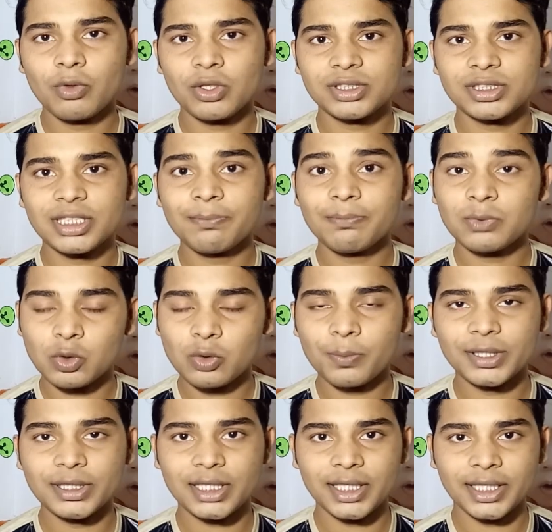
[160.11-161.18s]
व्हाट्सएप
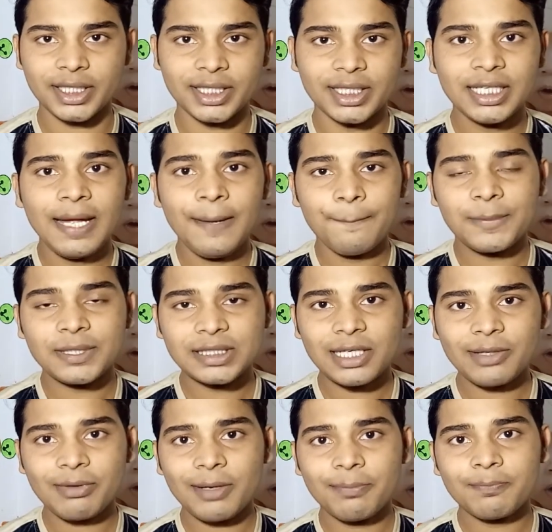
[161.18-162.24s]
ओपन करेंगे मतलब